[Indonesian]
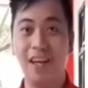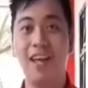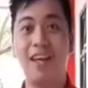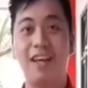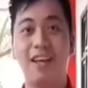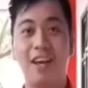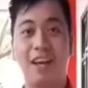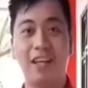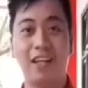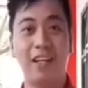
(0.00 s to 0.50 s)

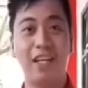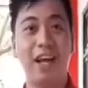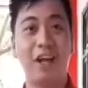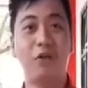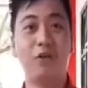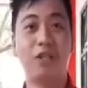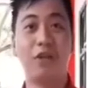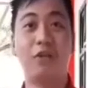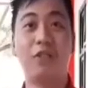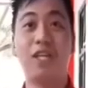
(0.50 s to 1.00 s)
Yang ketiga
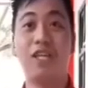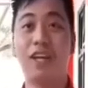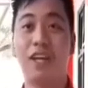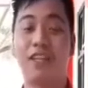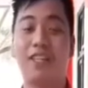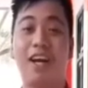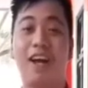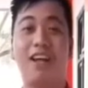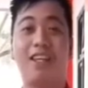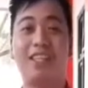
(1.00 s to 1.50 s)
dosen-dosennya
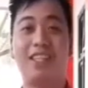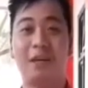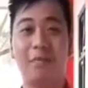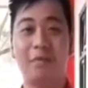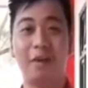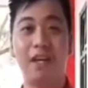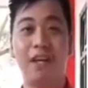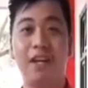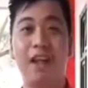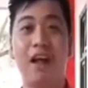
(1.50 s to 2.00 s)
yang sangat
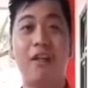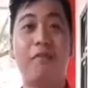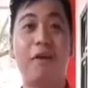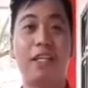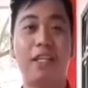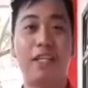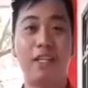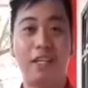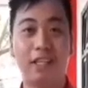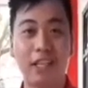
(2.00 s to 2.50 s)
disiplin dan
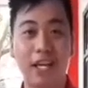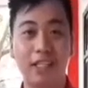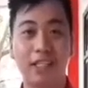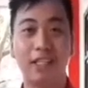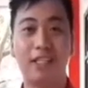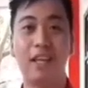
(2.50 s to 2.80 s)
fasilitas.